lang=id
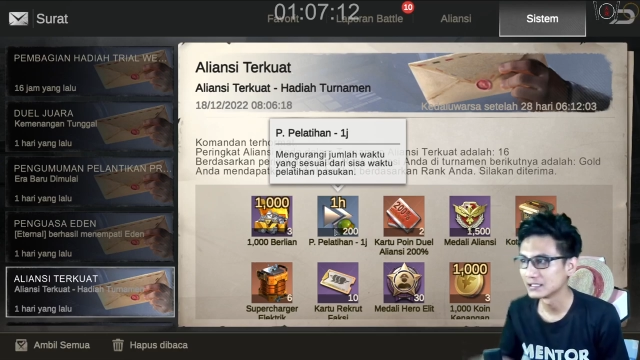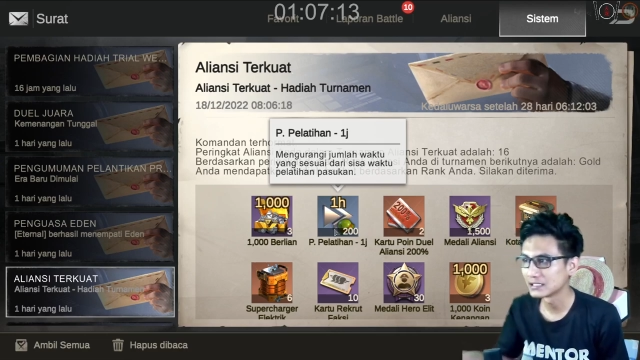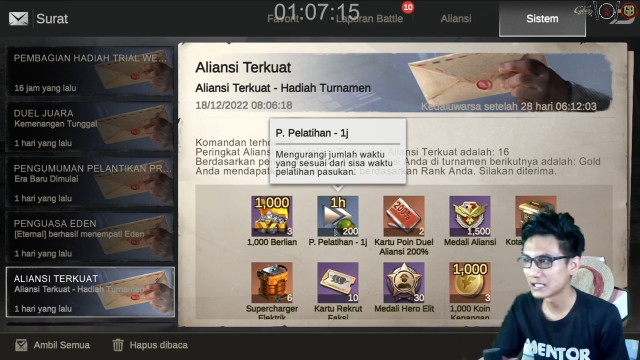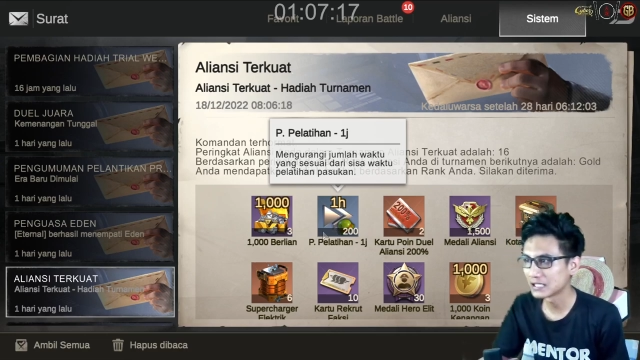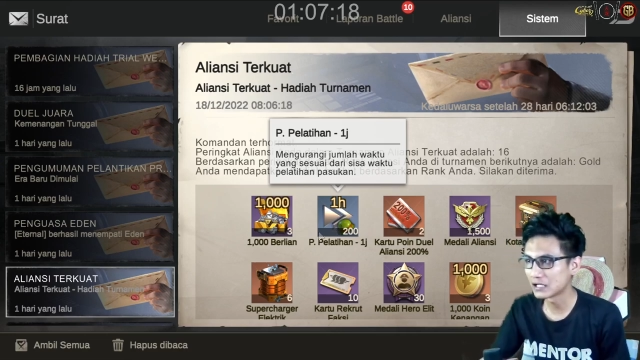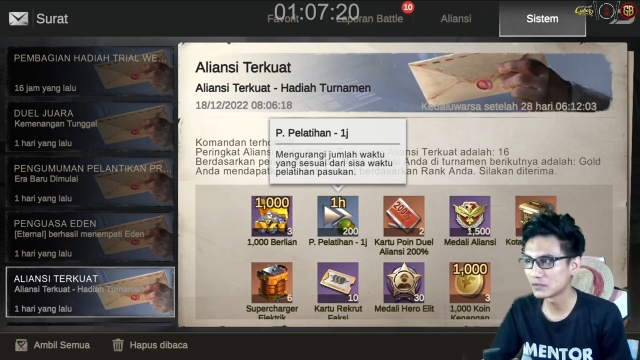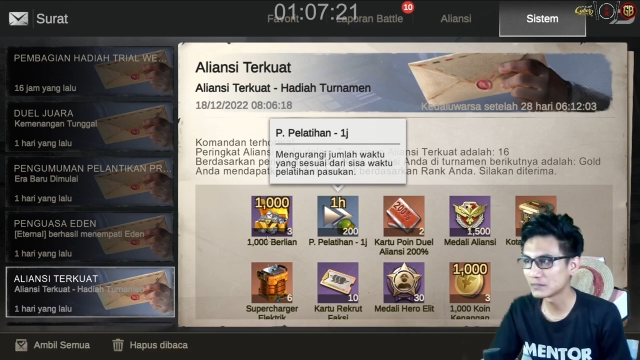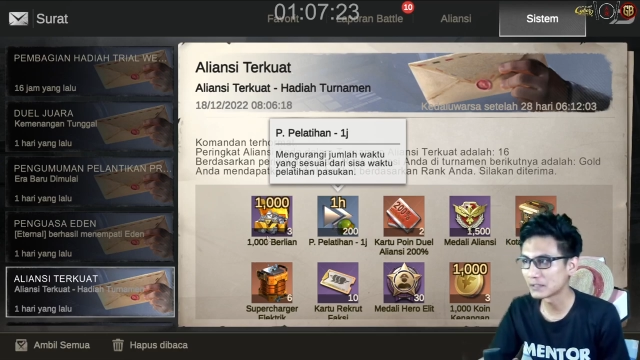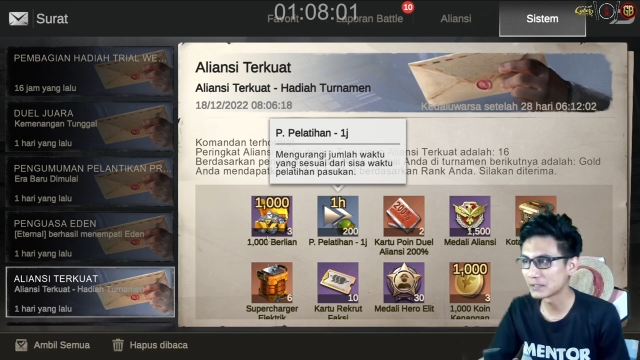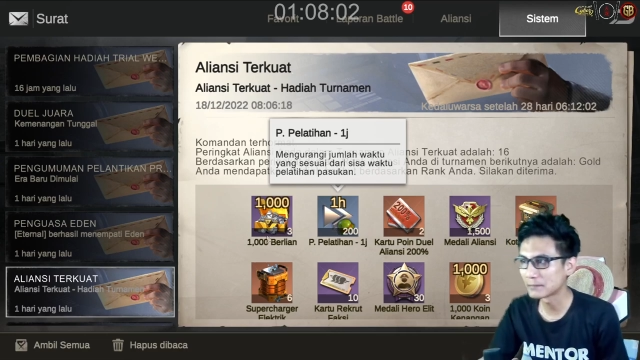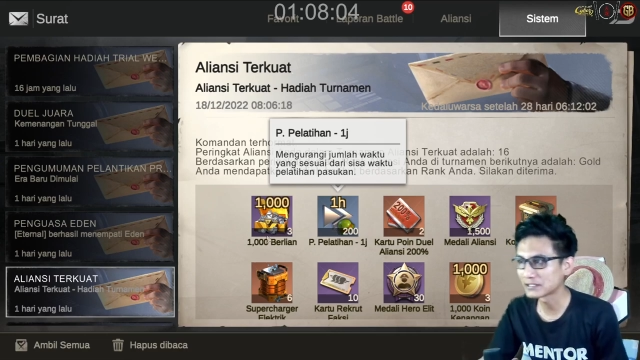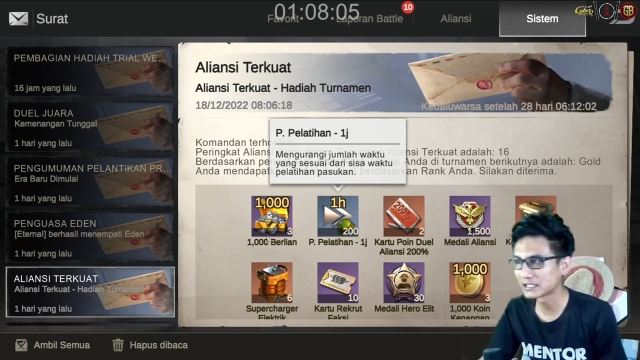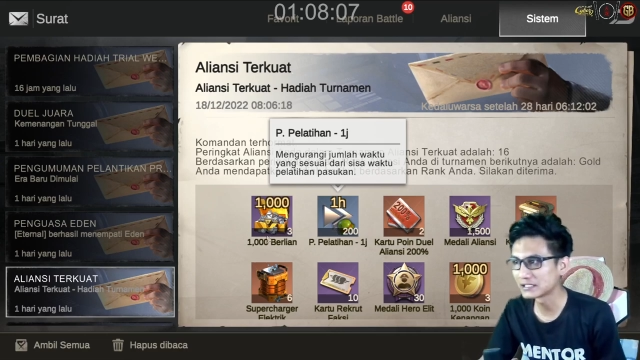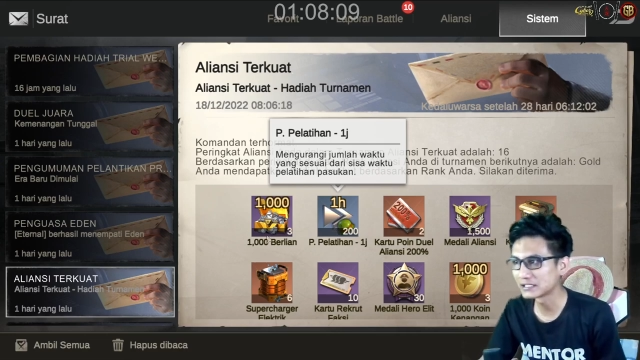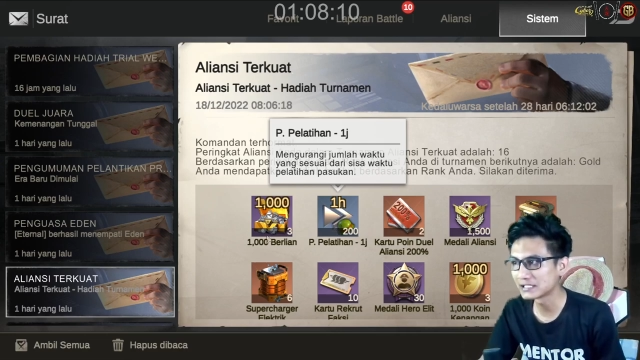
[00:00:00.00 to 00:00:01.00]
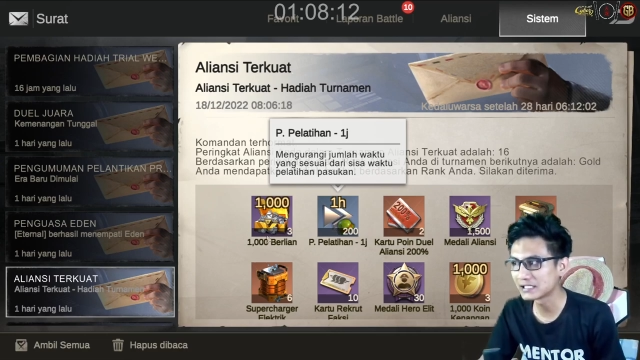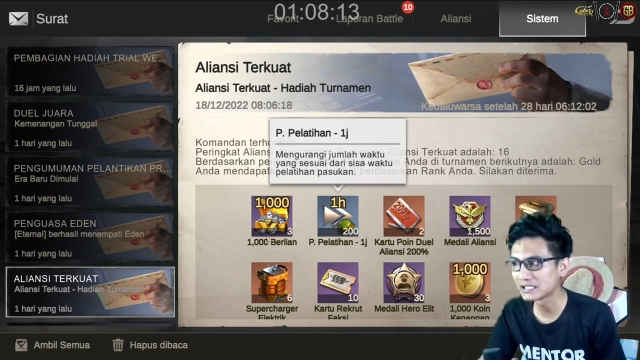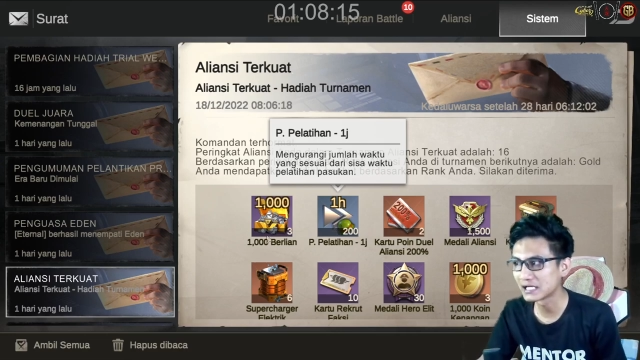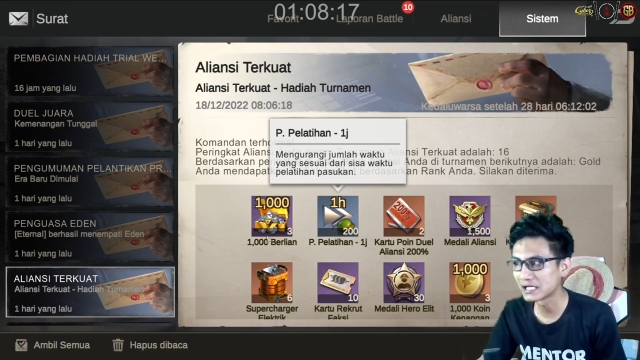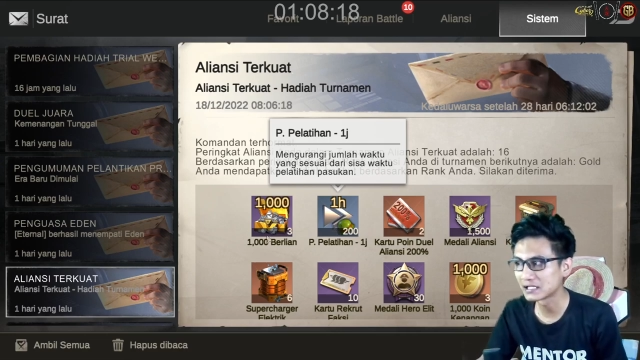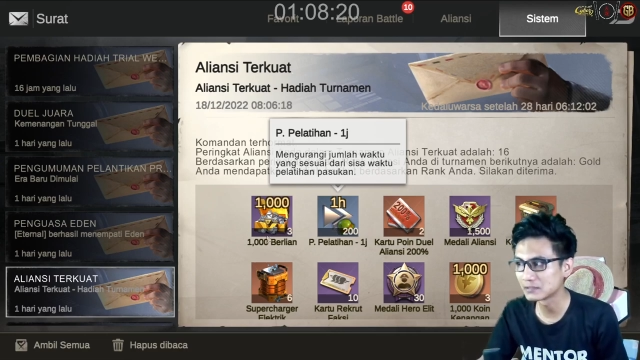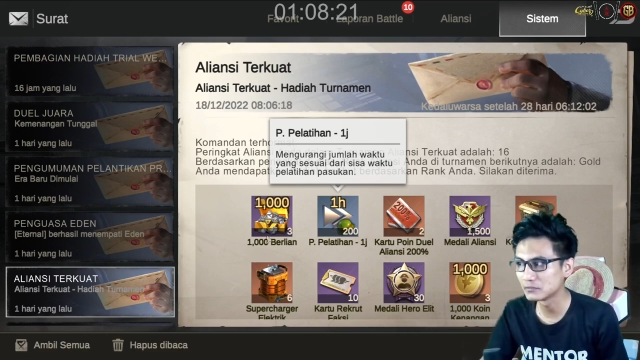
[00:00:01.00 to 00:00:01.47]
lalu mendapatkan
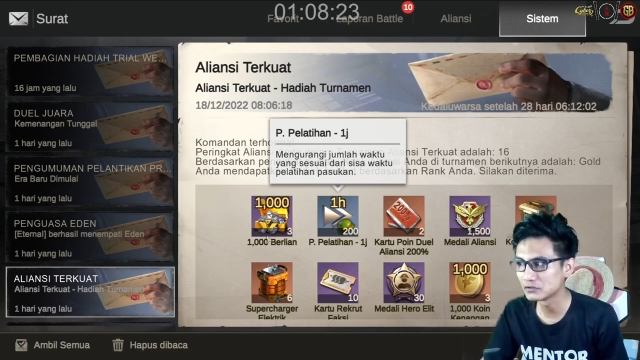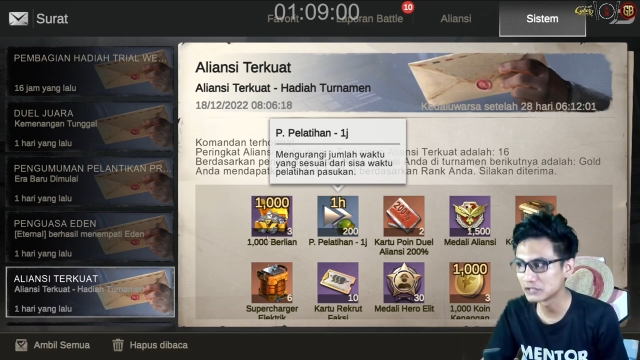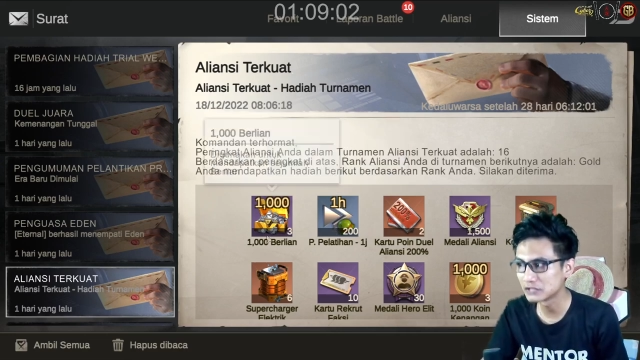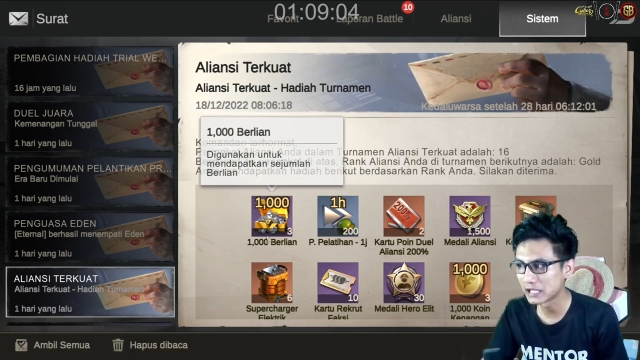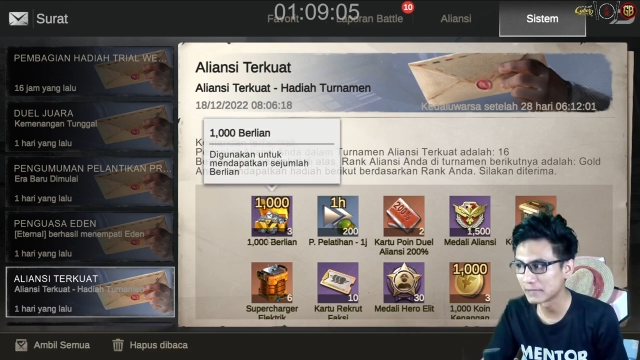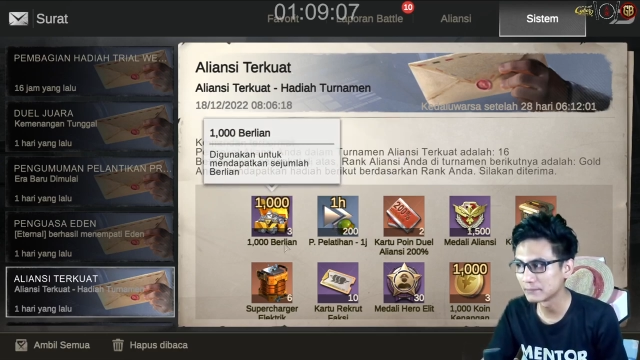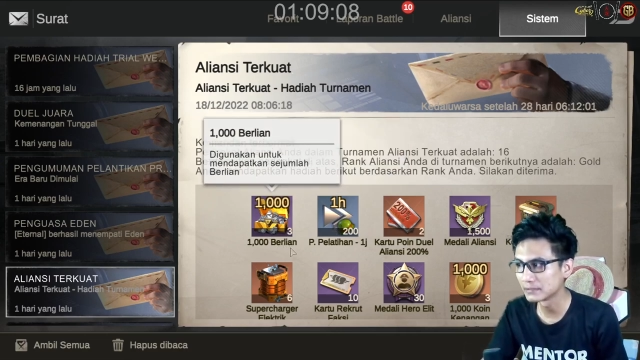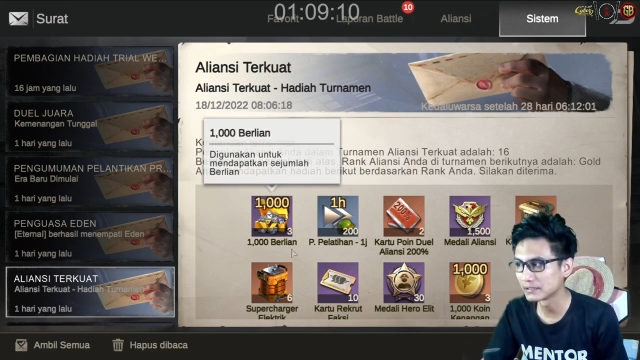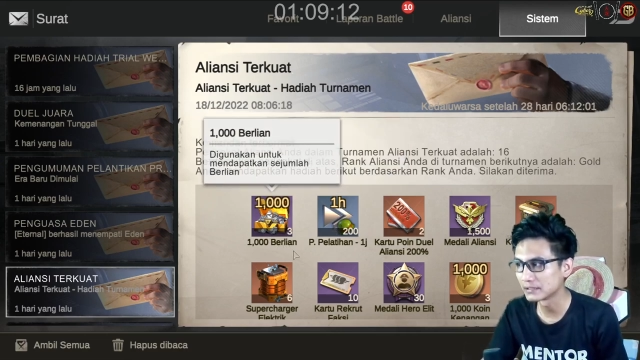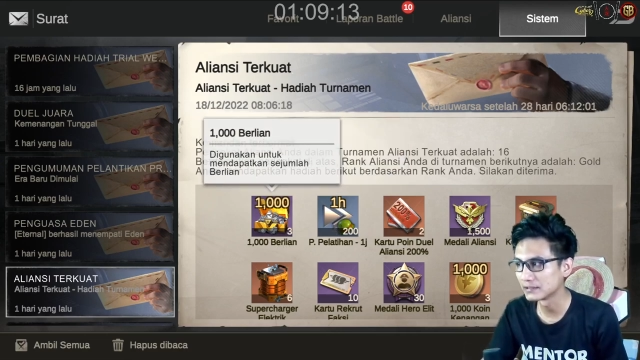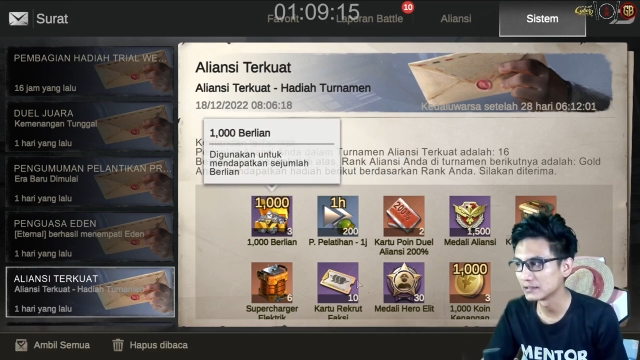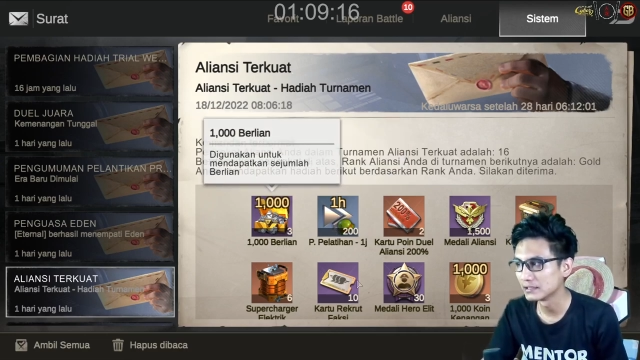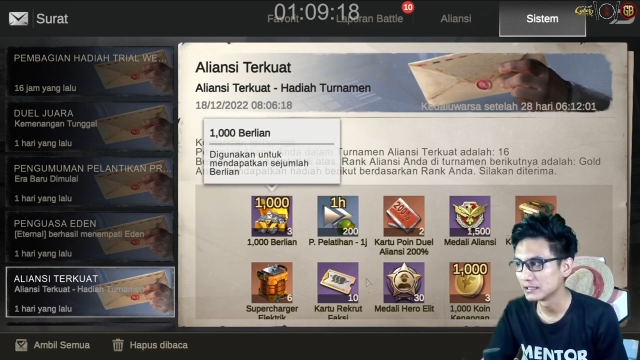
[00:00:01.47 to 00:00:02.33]
3000 diamond